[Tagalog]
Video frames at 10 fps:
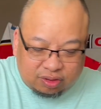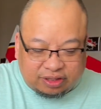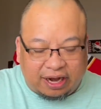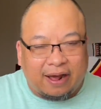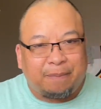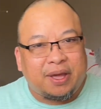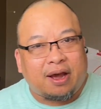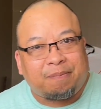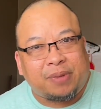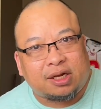Tilapia.
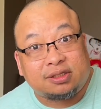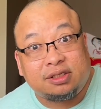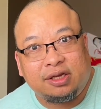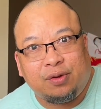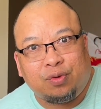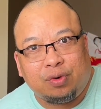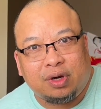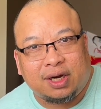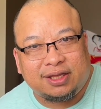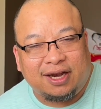
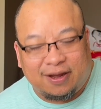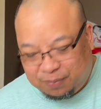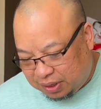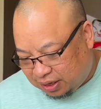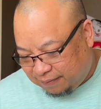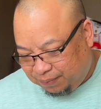Paksiw na tilapia.